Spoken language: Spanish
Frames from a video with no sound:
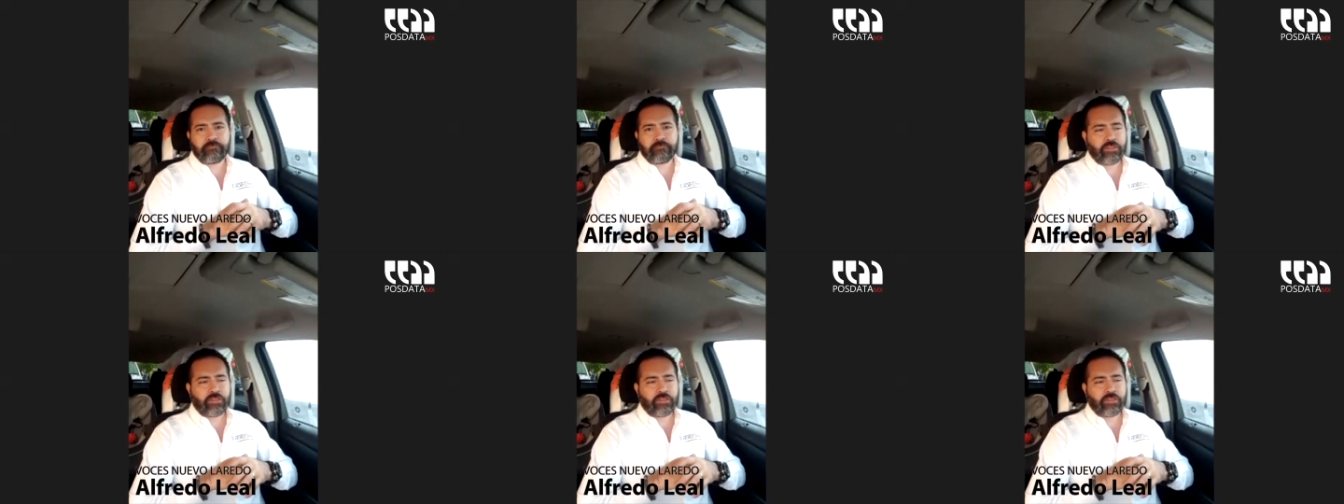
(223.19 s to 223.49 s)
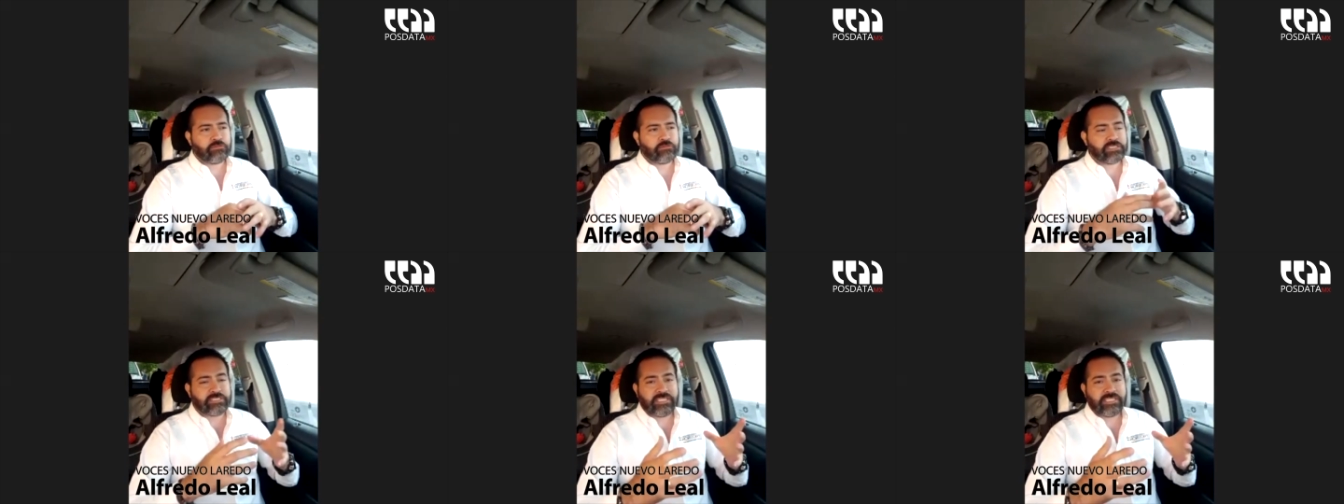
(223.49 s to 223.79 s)

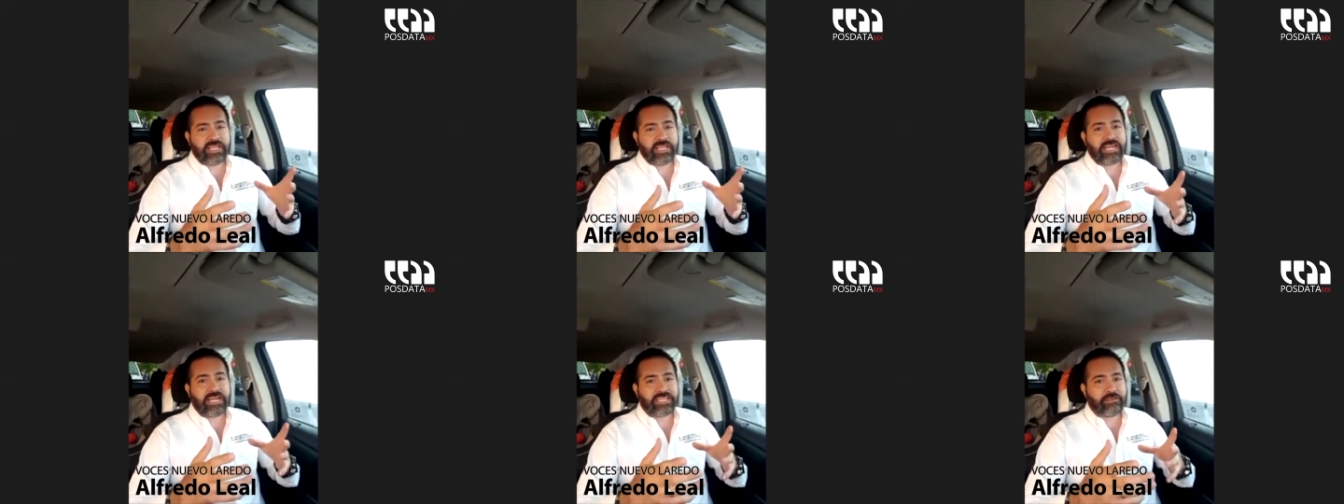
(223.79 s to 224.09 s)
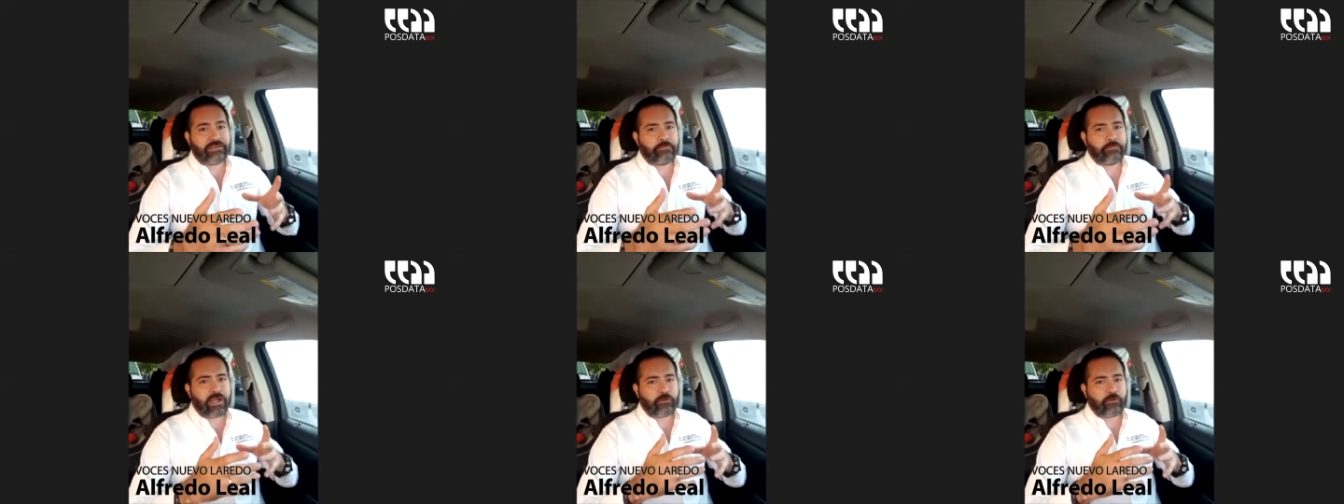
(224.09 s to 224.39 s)
Entonces, si
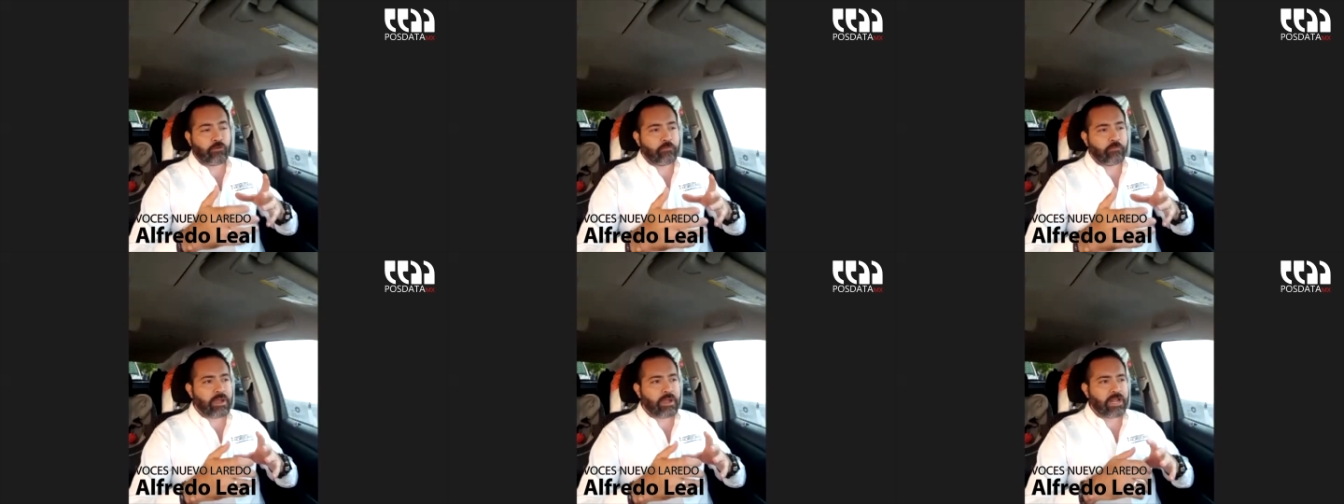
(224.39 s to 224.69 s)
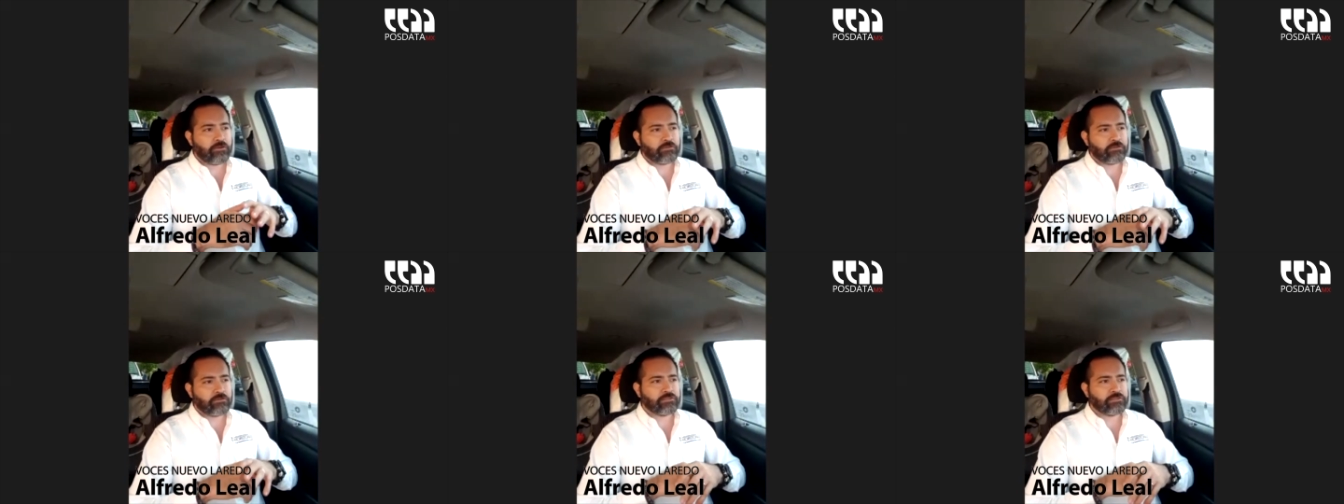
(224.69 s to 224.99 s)
alguien va con
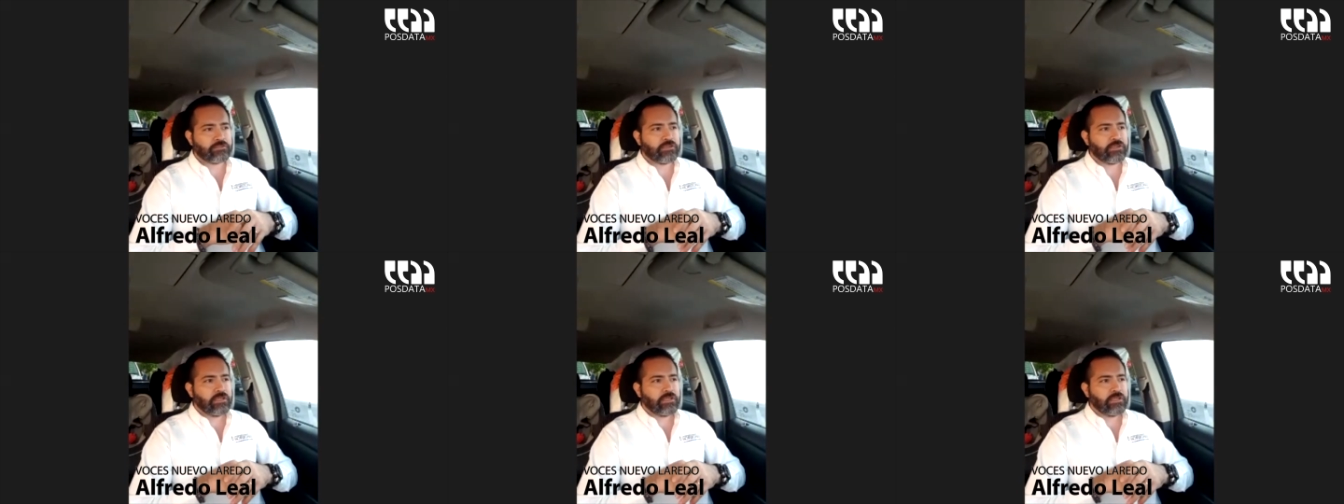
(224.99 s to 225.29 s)
manos,